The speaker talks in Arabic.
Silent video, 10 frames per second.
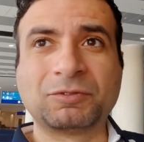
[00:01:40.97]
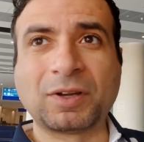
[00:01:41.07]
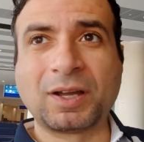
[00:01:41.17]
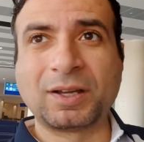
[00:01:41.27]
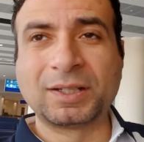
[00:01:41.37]

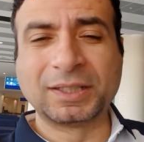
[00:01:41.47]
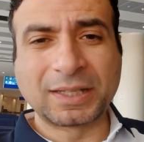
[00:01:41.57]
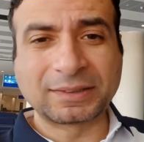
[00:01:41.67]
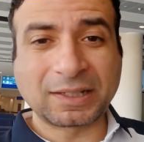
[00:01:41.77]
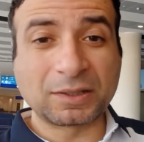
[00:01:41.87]

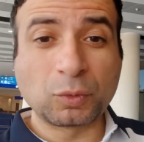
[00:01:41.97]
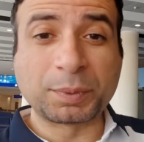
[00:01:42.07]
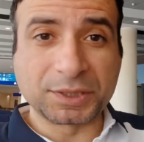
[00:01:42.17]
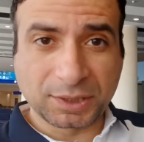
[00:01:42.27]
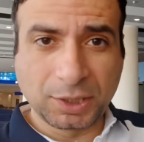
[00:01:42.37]
فالهيد هانتر له
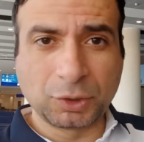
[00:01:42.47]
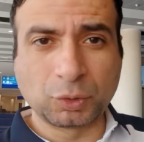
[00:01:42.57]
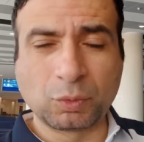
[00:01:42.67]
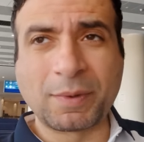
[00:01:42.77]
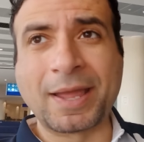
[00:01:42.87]

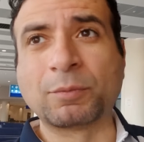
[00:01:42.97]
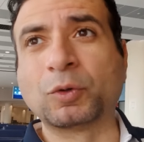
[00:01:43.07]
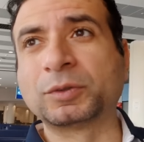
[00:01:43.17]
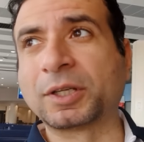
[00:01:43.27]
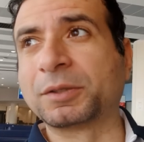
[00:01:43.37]
برستيج
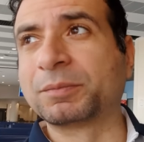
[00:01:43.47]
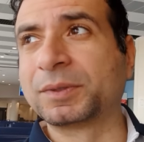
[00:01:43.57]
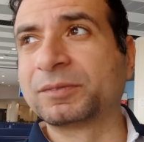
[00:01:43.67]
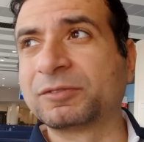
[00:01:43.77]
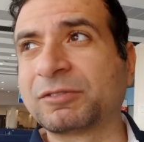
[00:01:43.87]
ومقامه طيب
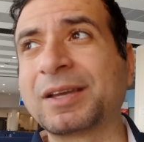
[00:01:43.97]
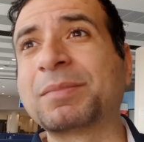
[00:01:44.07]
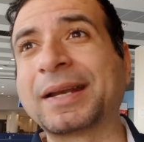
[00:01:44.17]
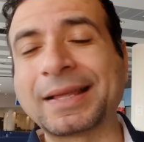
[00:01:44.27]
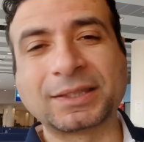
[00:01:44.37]

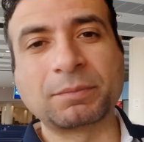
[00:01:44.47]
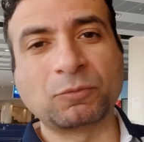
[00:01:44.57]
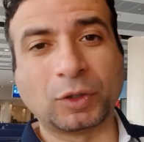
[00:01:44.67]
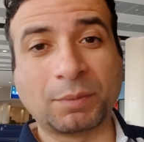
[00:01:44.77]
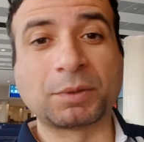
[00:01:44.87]
فيبقى
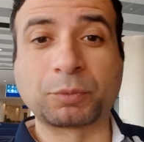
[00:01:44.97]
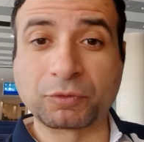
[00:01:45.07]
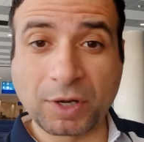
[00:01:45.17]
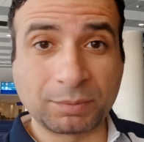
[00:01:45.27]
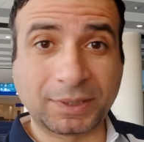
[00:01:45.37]
نقدم ونعمل
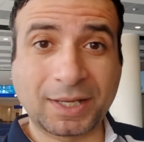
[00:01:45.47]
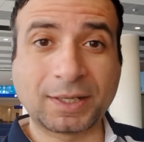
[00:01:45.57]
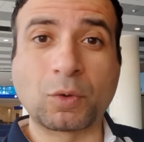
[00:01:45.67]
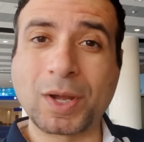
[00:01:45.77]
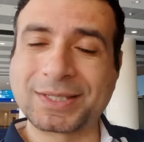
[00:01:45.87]
البروفايل
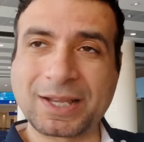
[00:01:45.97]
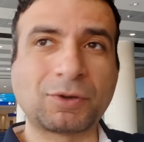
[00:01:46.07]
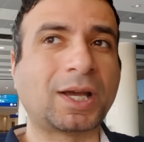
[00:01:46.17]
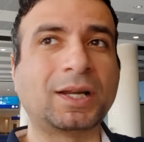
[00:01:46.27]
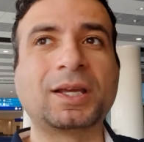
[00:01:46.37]
بتاعنا كويس
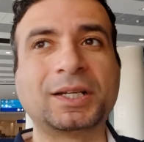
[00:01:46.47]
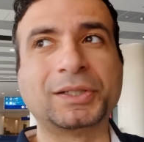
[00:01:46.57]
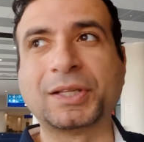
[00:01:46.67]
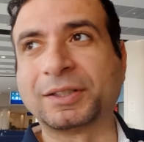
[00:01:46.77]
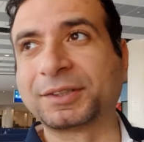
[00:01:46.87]
قوي على
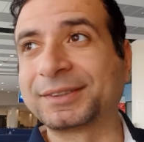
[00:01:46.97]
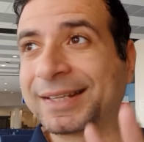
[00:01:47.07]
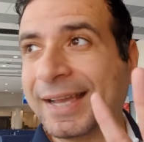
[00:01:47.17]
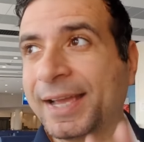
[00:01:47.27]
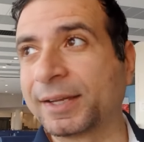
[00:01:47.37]
الهيد هانتر
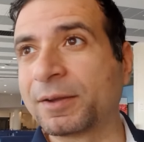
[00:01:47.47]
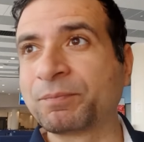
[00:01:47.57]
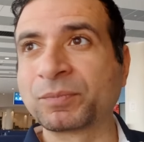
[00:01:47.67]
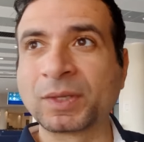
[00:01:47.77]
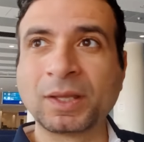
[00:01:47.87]
تاني حاجه
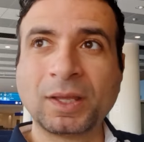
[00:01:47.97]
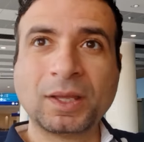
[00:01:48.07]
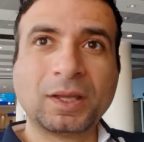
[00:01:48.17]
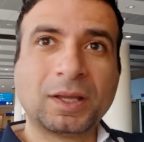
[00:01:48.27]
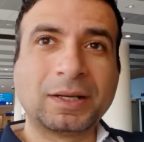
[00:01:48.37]

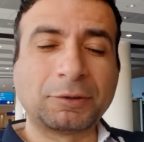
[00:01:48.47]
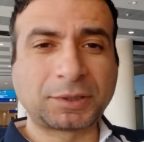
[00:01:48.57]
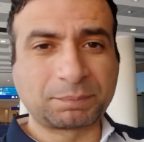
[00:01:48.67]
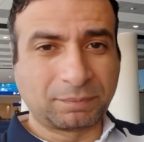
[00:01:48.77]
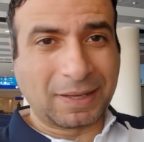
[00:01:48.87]
لو
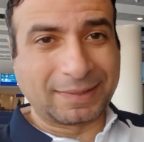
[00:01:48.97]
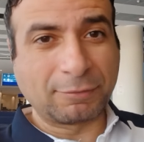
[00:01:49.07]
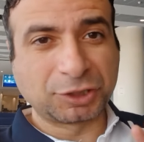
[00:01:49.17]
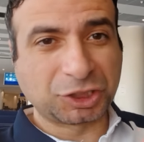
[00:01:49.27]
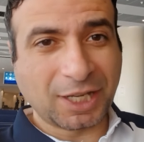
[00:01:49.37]
انت
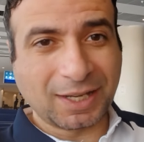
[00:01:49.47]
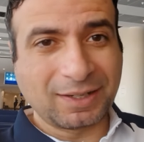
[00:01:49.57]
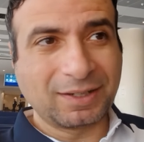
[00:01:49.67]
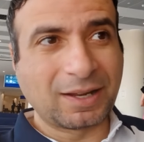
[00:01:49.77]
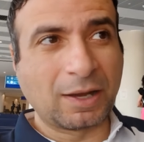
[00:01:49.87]
ناوي
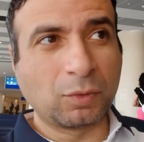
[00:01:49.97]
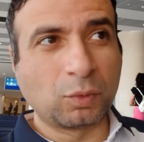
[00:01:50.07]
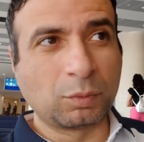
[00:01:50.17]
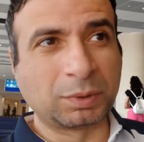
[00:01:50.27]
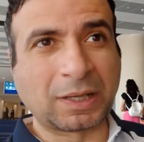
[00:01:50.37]
تشتغل
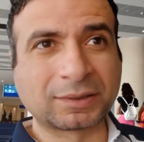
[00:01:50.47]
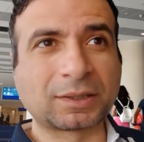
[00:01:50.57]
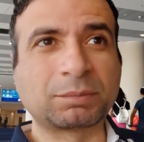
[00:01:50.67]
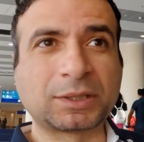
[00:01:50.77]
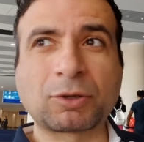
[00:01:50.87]
او
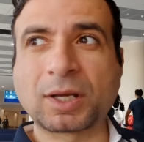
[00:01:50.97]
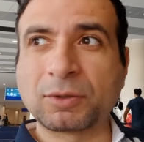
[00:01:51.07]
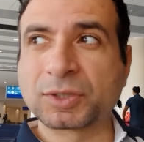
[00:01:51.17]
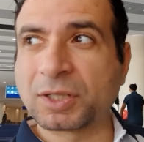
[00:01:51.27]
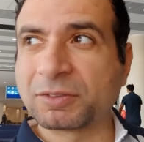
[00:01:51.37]
بتخطط بتدور
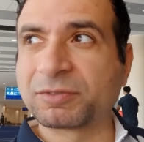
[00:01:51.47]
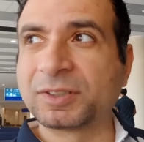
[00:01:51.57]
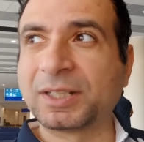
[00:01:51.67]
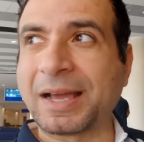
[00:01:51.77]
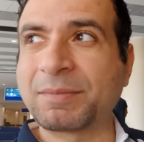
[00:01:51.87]
على
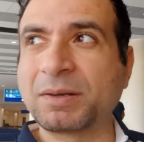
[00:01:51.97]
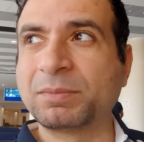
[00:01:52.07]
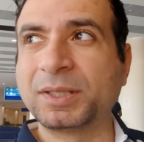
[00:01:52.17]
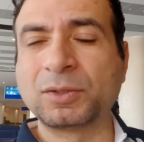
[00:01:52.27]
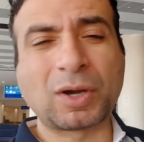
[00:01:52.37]
وظائف للعمل
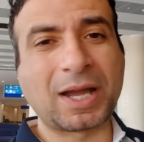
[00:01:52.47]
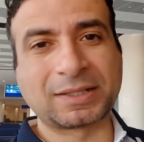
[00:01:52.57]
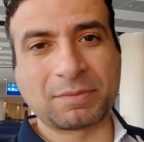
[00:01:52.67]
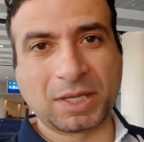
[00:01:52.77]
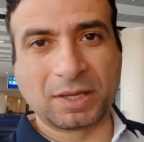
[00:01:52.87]
بلغه
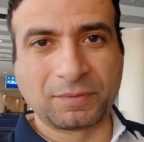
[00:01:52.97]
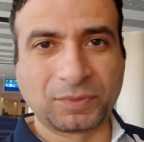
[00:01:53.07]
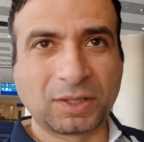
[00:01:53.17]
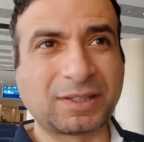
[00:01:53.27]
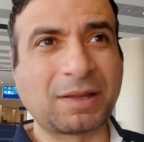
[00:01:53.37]
اجنبيه
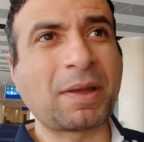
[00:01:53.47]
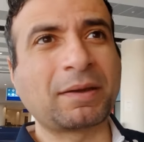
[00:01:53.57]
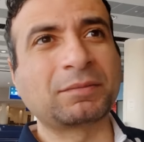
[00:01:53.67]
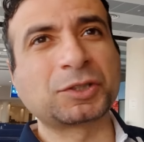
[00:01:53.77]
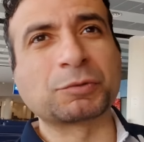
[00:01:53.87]
ده
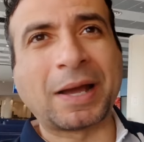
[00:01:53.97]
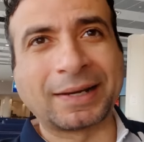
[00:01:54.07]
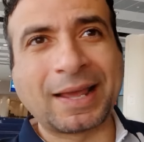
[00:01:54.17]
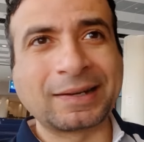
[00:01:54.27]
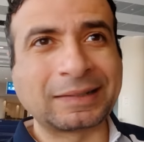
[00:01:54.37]
ما مش
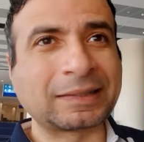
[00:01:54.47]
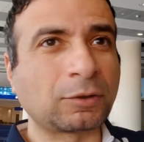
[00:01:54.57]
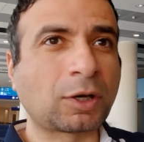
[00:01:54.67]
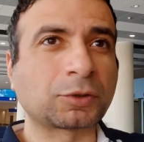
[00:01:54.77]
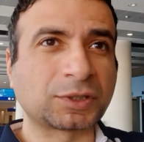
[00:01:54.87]
معناه ان انت
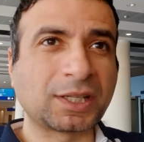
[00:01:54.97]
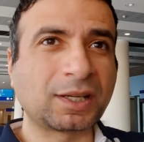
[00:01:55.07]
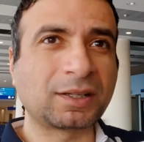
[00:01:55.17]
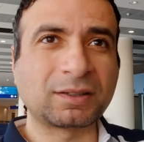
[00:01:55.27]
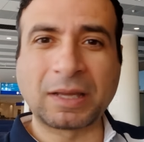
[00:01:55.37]
اللغه
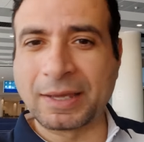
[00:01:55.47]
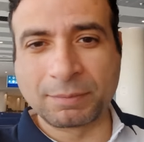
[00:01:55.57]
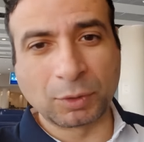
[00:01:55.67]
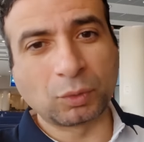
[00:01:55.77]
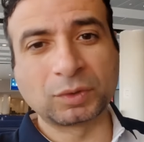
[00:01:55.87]
الروسيه
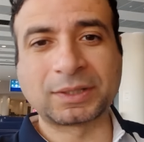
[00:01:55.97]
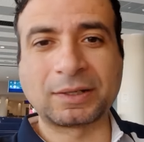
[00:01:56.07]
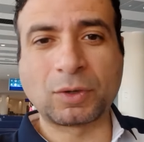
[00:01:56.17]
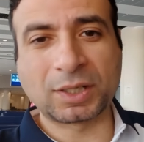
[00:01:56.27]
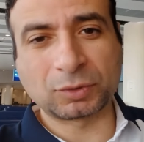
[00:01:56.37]
هيقبلوك وانت
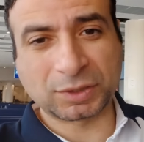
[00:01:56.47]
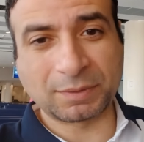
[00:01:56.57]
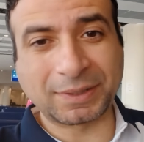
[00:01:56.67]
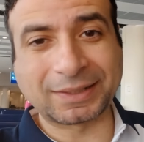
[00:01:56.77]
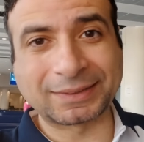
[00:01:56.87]
اللغه
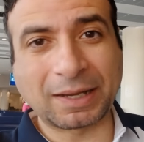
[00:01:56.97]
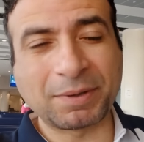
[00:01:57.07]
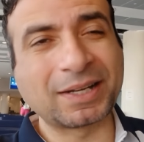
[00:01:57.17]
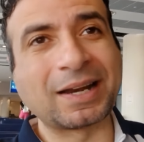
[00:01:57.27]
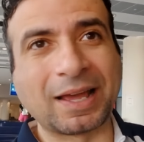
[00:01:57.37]
الروسيه بتاعتك
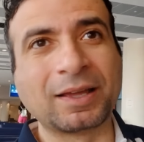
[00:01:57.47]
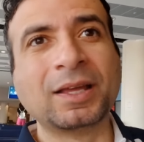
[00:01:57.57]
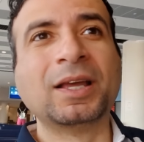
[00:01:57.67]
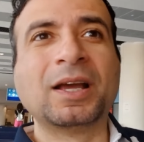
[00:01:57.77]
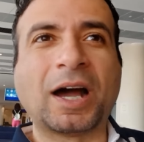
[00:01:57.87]
تعبانه لا
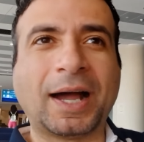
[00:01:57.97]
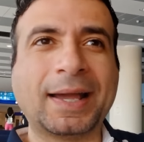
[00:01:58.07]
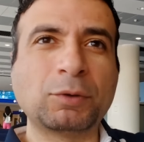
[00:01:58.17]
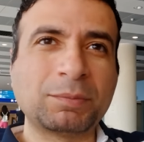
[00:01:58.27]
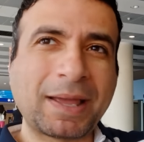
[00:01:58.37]

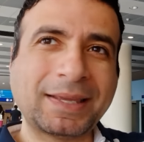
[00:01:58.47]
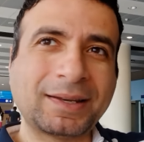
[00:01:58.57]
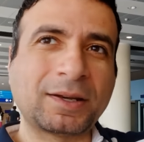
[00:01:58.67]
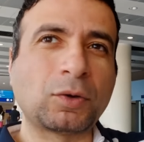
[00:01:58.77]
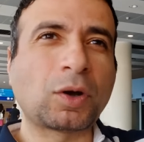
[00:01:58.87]
حاول
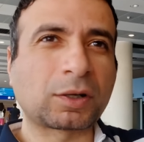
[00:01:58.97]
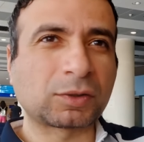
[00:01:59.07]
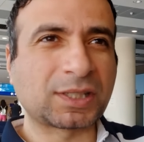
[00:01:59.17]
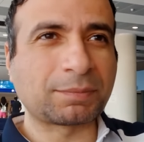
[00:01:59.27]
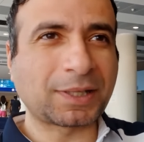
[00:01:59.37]
بين ان اللغه
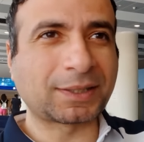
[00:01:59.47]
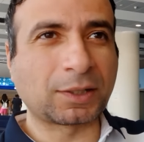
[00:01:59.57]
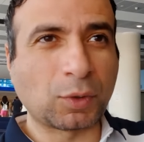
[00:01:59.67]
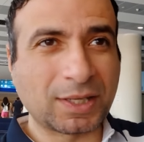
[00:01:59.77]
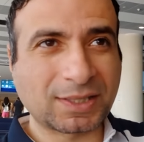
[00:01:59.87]
الروسيه
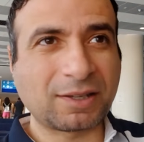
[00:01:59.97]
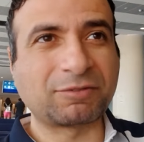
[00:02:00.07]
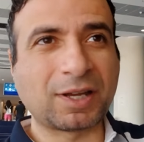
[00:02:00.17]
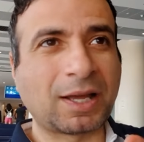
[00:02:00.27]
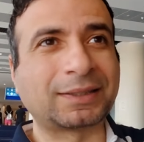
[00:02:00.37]
بتاعتك كويسه
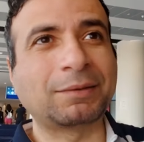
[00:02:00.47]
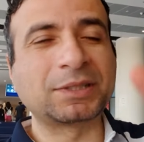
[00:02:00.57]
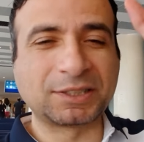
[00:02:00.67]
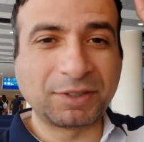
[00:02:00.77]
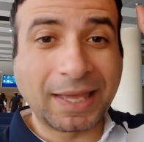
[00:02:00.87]

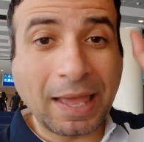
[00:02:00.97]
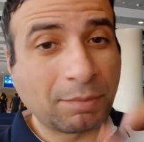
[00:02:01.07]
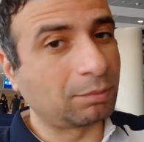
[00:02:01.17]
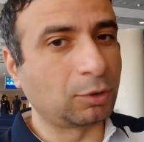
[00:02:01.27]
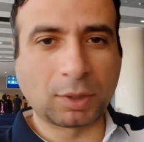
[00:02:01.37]
فهتعمل سي في
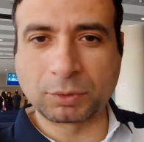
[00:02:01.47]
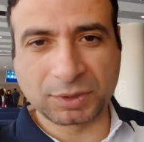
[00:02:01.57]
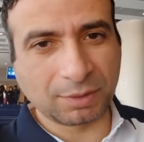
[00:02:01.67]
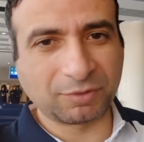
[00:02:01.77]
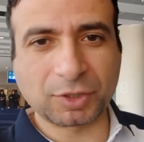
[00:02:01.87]
كامل باللغه
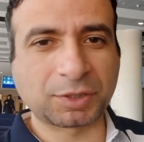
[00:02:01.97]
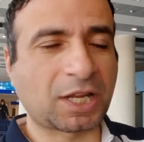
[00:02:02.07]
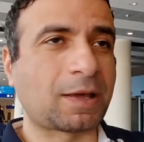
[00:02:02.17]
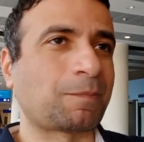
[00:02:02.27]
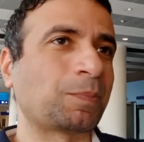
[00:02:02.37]
الروسيه ما فيهاش
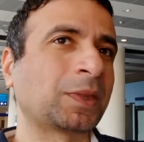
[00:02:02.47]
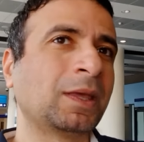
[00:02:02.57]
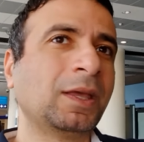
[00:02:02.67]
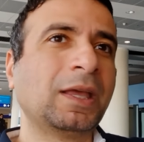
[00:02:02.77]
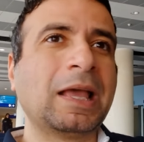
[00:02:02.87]
كلام
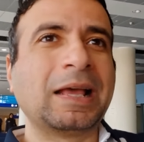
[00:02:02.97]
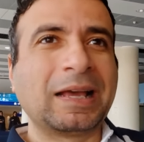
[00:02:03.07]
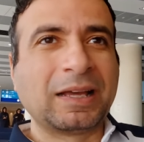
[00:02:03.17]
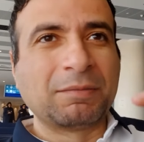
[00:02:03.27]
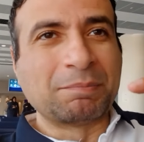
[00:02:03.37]

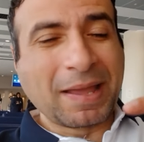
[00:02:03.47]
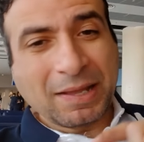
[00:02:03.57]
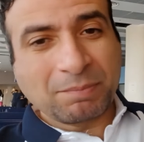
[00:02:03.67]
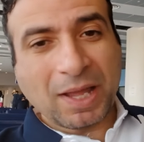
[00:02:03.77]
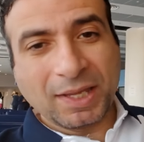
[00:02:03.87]

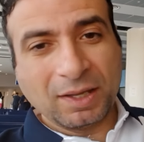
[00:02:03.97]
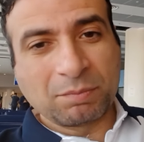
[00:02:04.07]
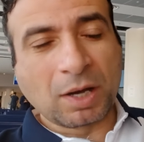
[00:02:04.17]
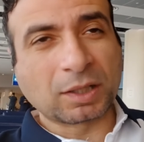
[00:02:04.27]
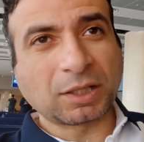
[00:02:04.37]
بين بقى ايه
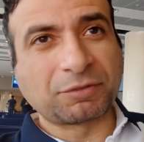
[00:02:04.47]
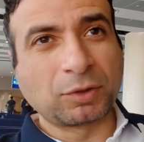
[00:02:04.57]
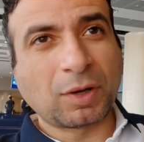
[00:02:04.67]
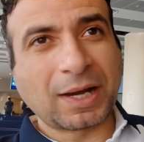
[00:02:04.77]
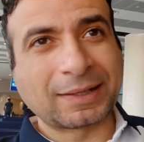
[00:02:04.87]
مهاراتك في
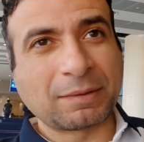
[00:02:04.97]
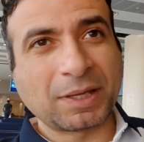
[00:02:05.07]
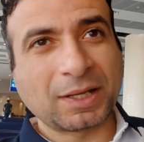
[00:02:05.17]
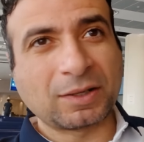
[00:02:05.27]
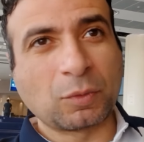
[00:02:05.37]
اللغه
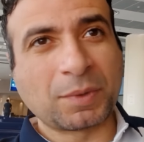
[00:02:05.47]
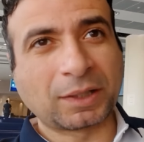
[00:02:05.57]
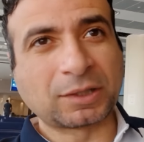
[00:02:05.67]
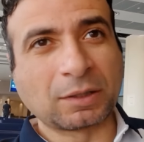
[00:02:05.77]
الاجنبيه اللي هم